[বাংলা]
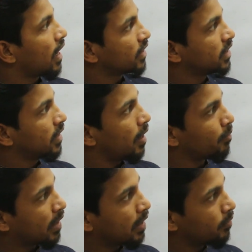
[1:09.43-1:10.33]
আসে
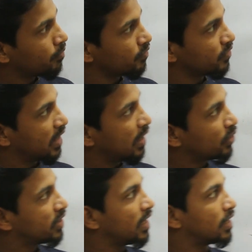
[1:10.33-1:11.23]
আমরা এই
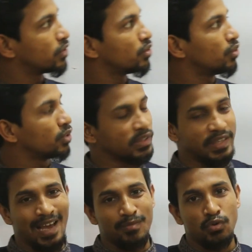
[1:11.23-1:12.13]
ওদের কিছু
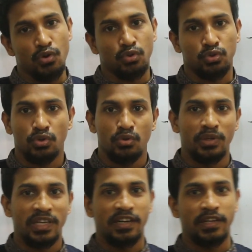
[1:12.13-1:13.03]
জ্ঞানমূলক
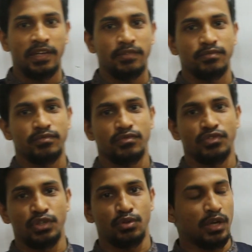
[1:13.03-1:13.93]
তথ্যকণিকা নিয়ে
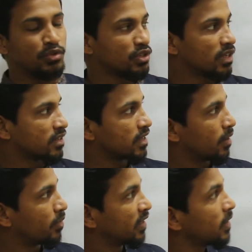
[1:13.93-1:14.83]
যেহেতু আলোচনা আজকে
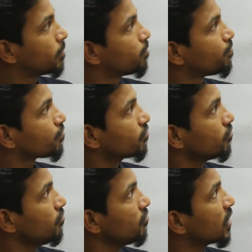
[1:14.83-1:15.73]
আমাদের
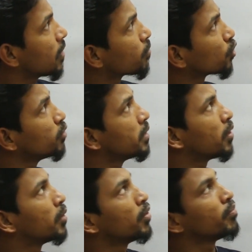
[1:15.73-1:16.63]
প্রথমে
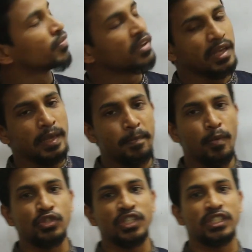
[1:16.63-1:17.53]
বলবো এই
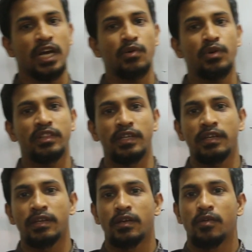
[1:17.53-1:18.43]
পর্যায় সারণীতে
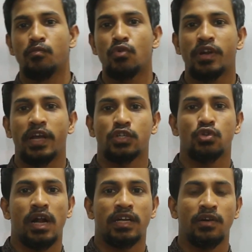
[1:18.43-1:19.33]
মোট
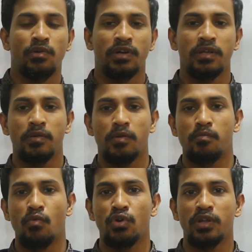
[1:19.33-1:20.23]
একশো আঠারোটি
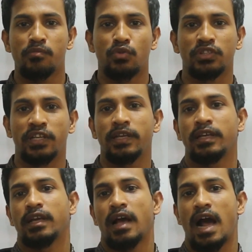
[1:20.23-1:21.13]
মৌলের মধ্যে
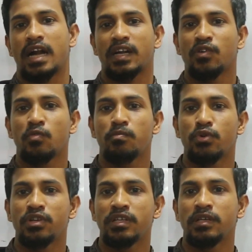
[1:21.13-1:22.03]

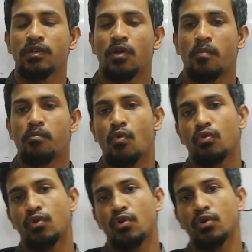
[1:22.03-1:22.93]
আটানব্বইটি
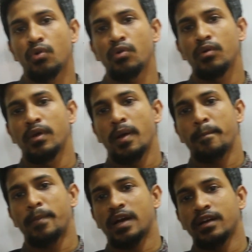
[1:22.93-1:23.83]
মৌল হলো
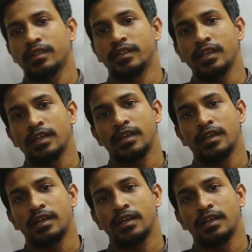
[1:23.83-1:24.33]
প্রাকৃতিক